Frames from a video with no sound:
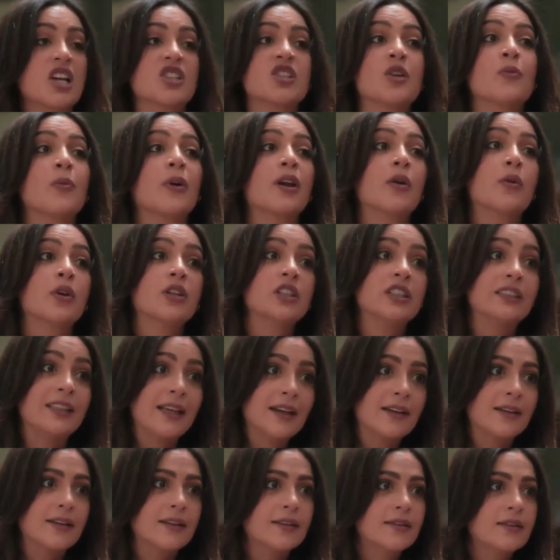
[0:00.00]
عشان مروان
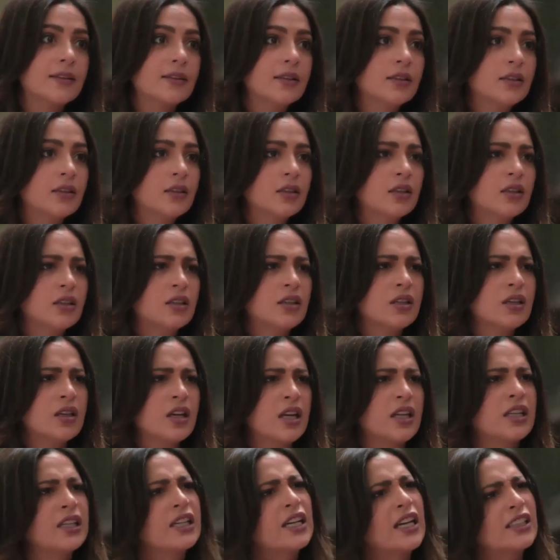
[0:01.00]
يتاكد
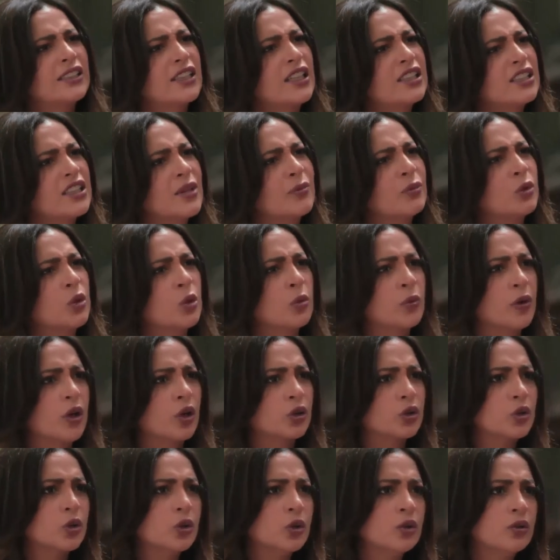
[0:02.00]
انك قتلتي ابنه
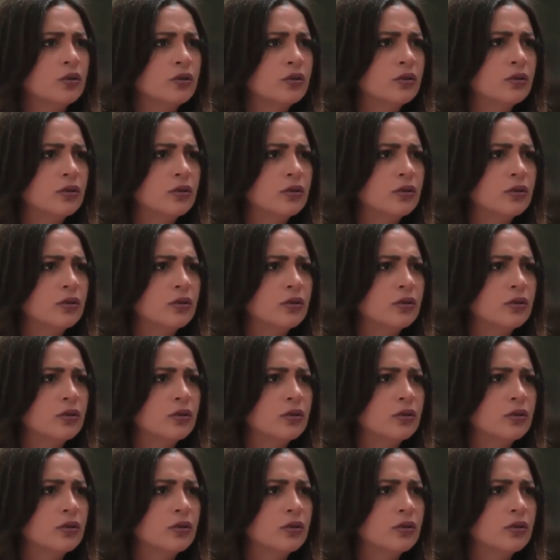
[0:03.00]
ومراته